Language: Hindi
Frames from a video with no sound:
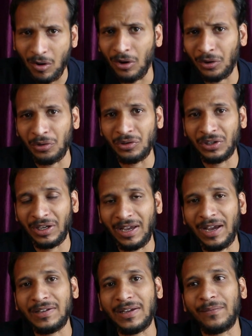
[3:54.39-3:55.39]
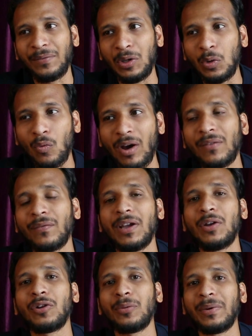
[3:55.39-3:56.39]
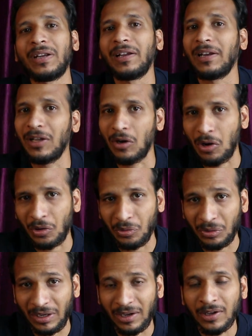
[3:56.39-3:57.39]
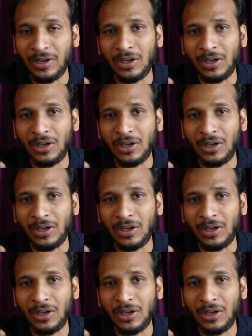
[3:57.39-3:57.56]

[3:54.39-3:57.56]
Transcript: ऑन हो गया या फिर वाईफाई ऑटोमेटिकली ऑन हो गया